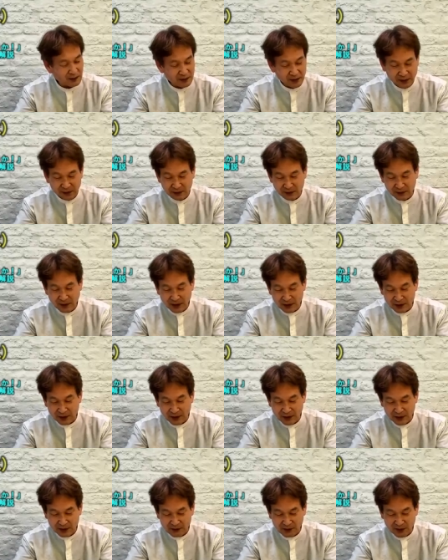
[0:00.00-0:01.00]
ていう感じ
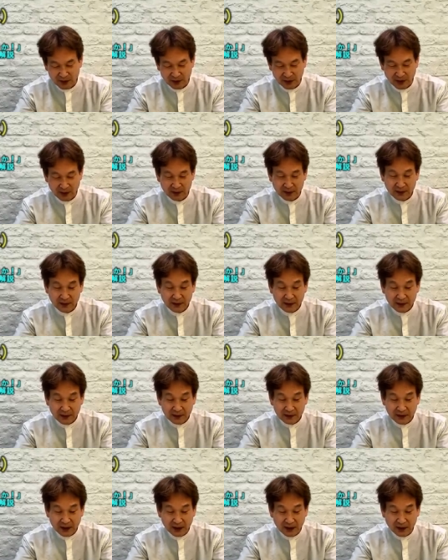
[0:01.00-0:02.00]
がしますが、
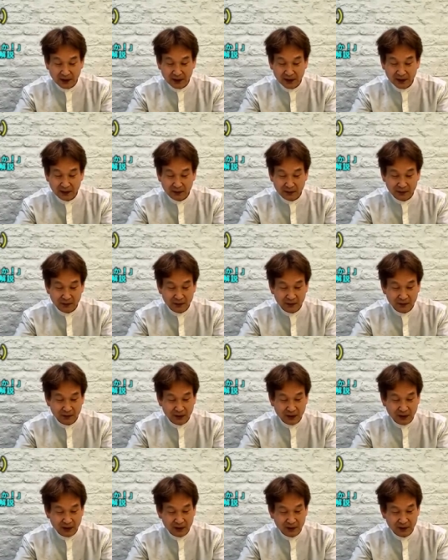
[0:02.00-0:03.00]
ただね、この
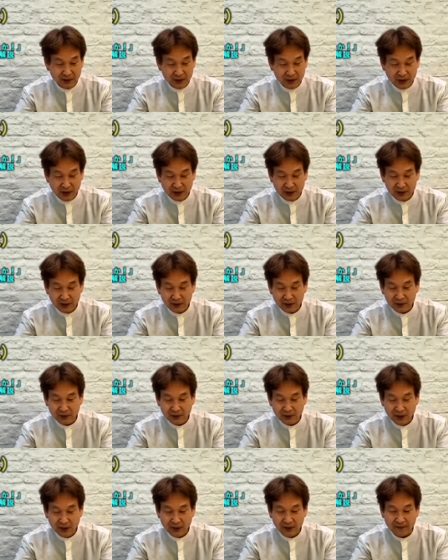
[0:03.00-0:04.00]
対ロシアでいう
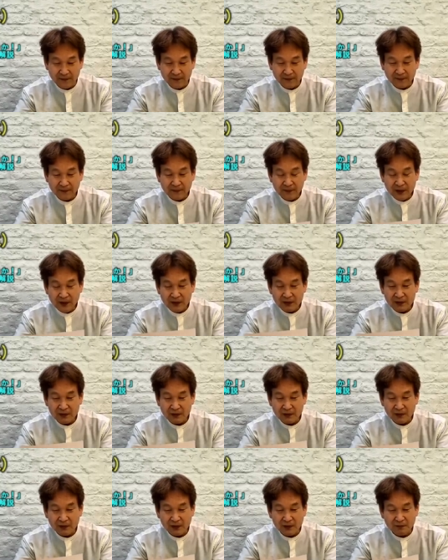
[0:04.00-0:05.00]
とね、
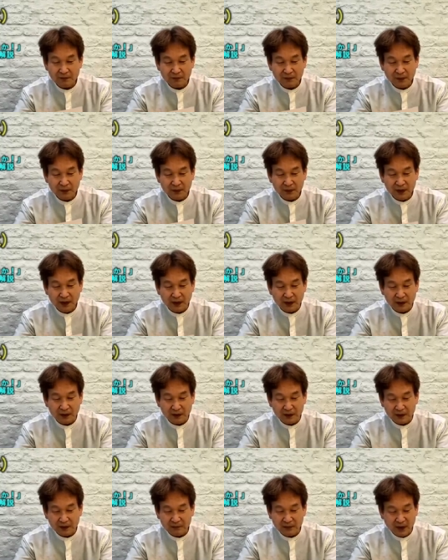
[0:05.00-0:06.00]
ちょっと日本
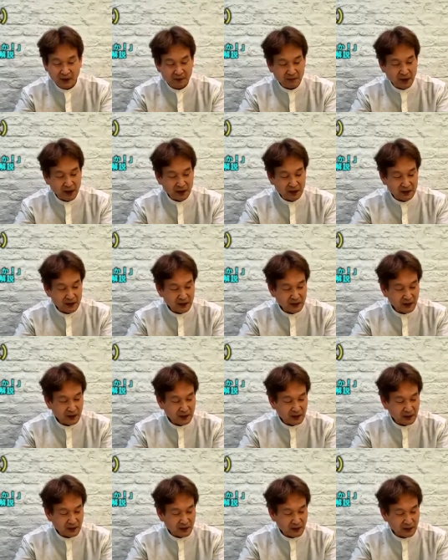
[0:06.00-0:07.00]
が今まあ世
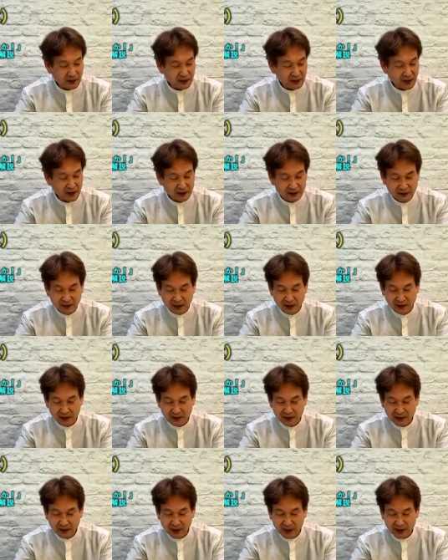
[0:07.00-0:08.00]
界から非難され
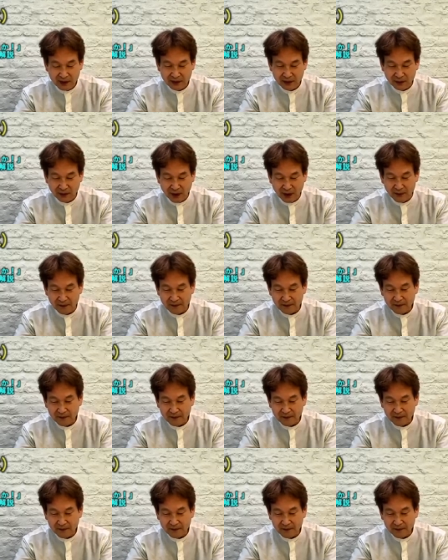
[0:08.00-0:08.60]
てないのは